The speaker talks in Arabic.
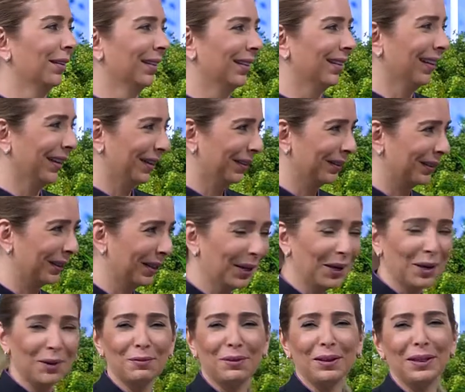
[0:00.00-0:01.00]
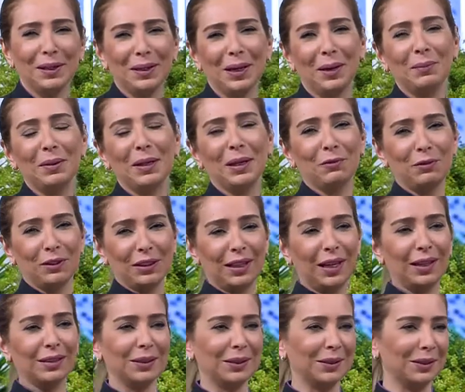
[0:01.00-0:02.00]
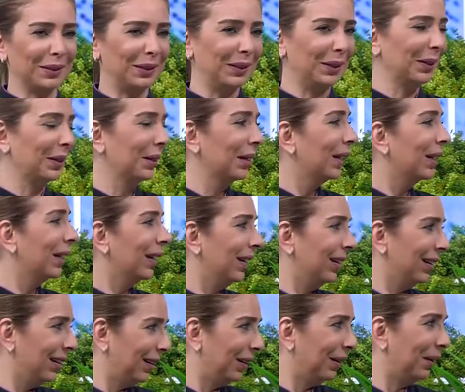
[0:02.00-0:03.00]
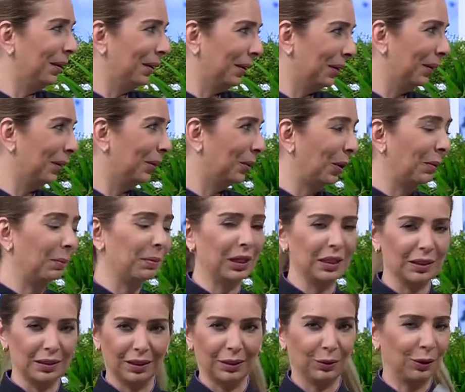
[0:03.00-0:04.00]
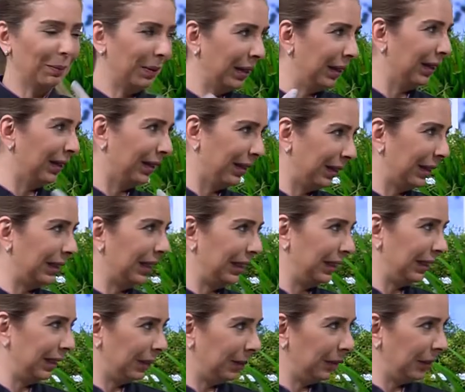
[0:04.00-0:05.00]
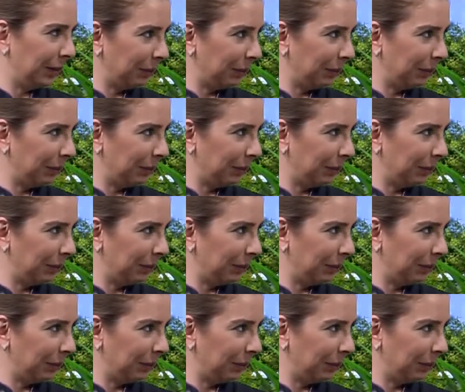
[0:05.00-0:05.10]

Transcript: مش ممكن احنا عملنا فتاك صغير اه يعني وعم بنزل كمان انا يعني فتات.